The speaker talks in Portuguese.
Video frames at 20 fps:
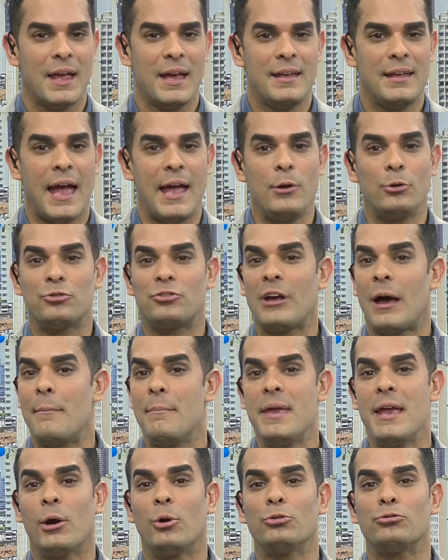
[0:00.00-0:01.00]
E aí os
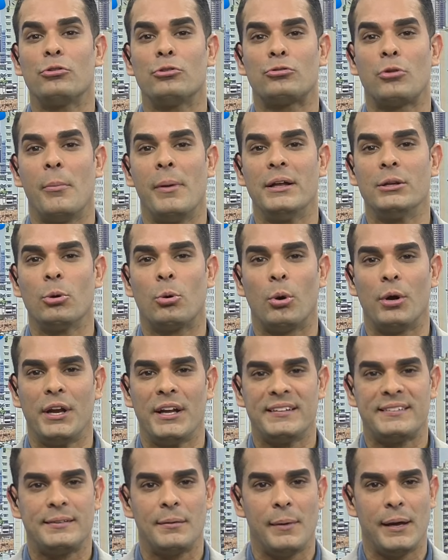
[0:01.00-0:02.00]
amigos vão tomando
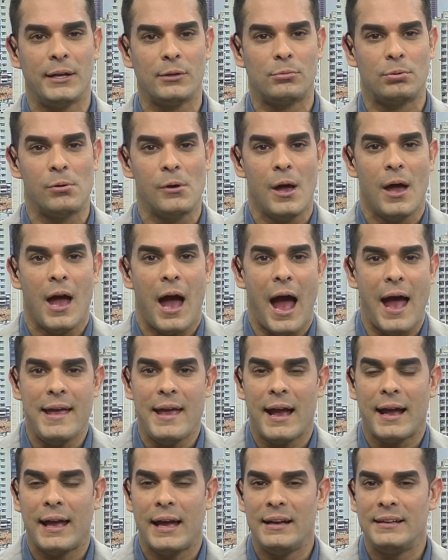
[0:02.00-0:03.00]
conhecimento. Aí
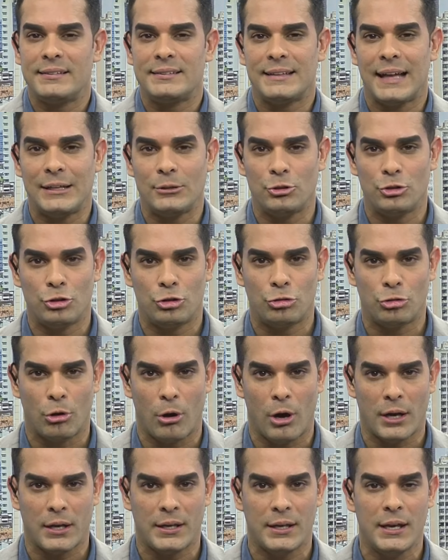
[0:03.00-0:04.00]
aquele estado de
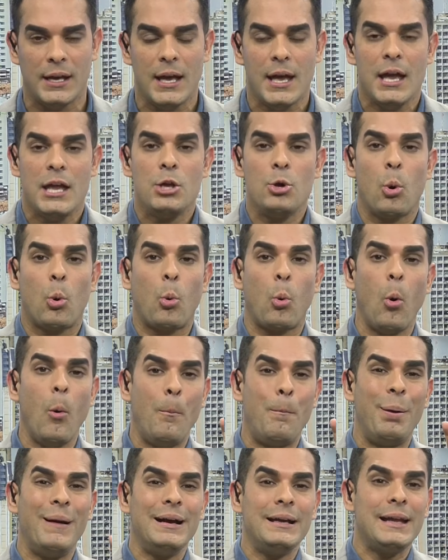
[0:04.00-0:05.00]
choque. E o
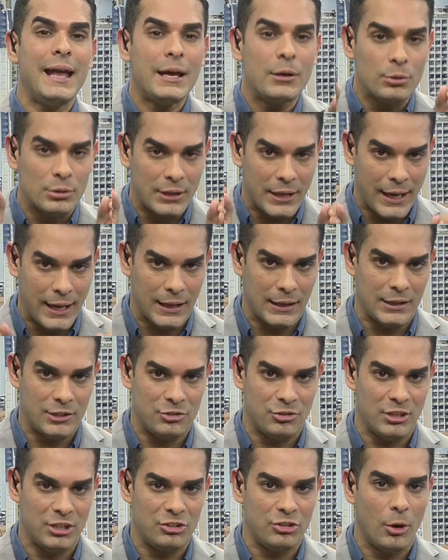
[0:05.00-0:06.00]
companheiro dela,
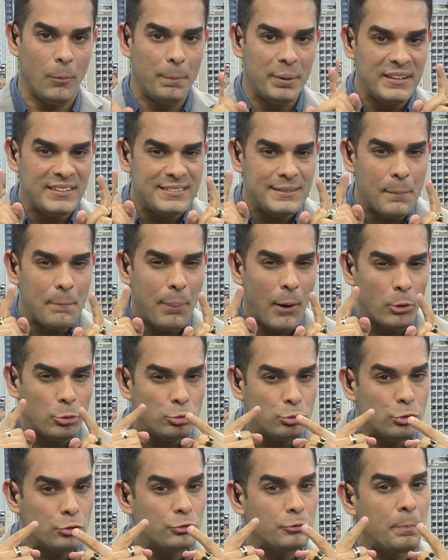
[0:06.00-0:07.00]
gente, é o principal
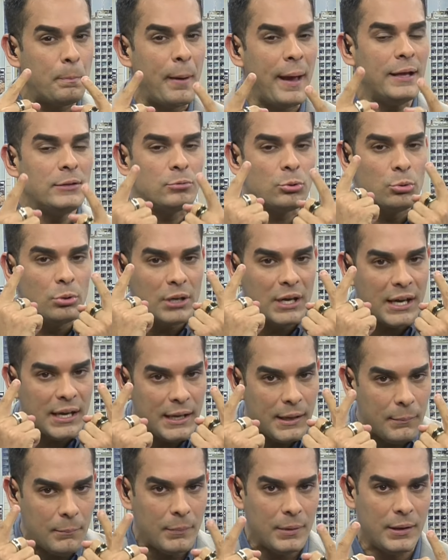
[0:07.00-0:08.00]
suspeito do
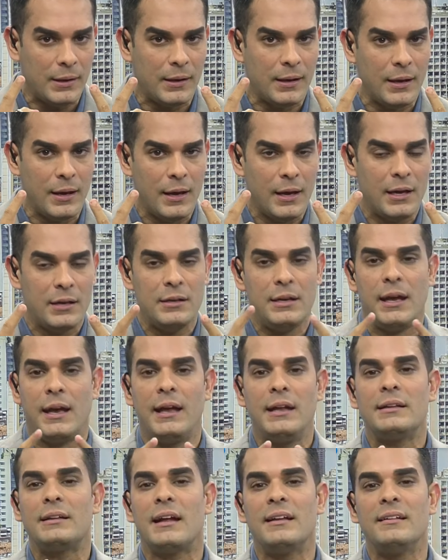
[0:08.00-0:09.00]
crime. Ninguém está